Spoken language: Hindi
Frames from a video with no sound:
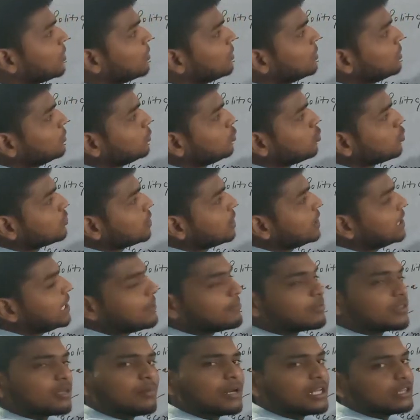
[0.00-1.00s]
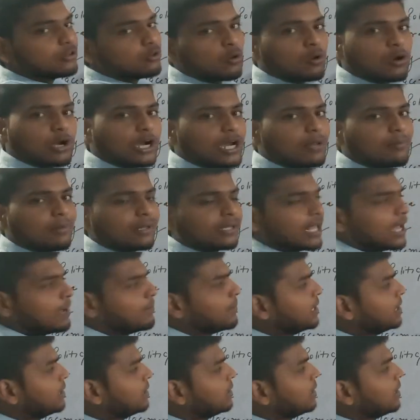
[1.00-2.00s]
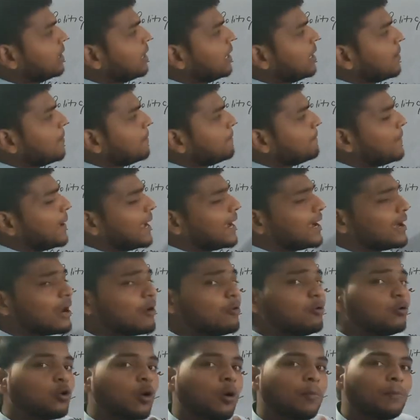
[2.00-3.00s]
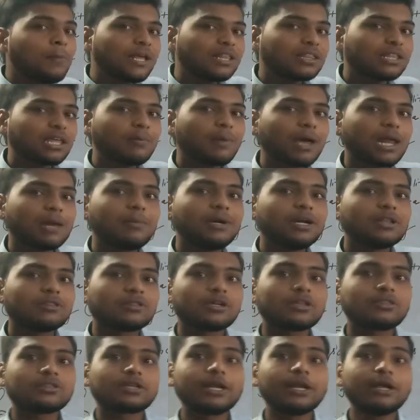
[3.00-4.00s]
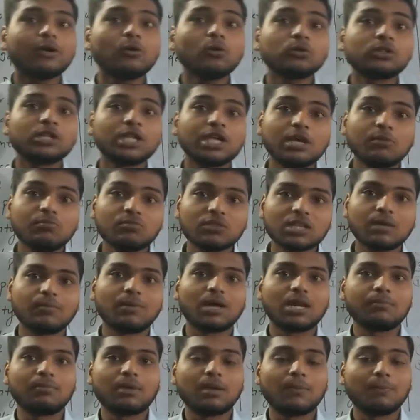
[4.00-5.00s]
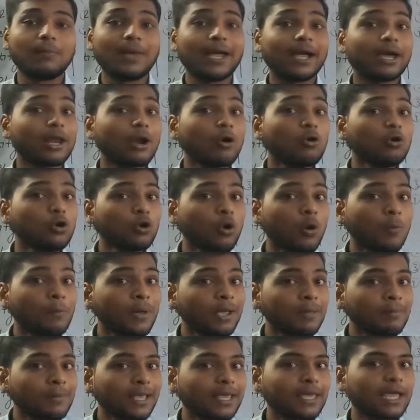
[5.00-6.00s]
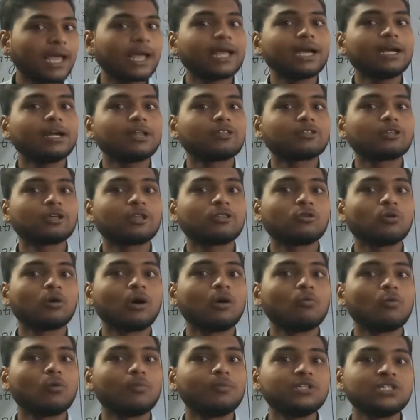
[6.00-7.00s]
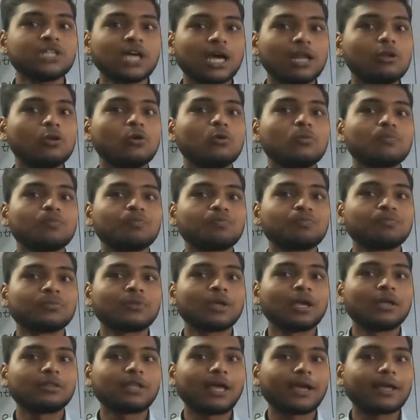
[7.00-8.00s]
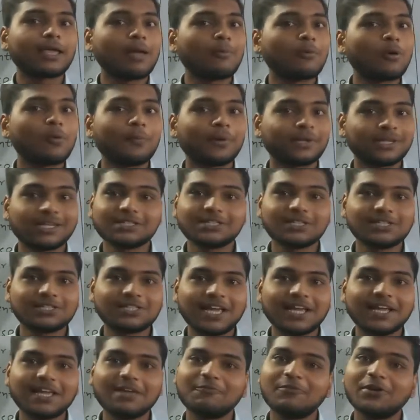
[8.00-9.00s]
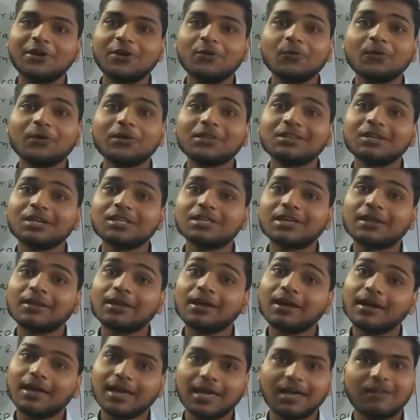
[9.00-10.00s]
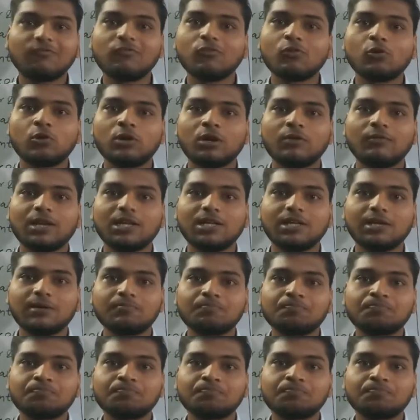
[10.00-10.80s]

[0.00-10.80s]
दूसरा डीप समरी तो ऑलरेडी बताया मैंने बैकग्राउंड टॉपिक्स के बारे में डिस्कस करेंगे और थीम्स के बारे में बैकग्राउंड टॉपिक में क्या क्या डिस्कस होगा वो भी जान लो ताकि आपको पता चल जाए कि वीडियो कितनी ज़्यादा हेल्पफुल होने वाली है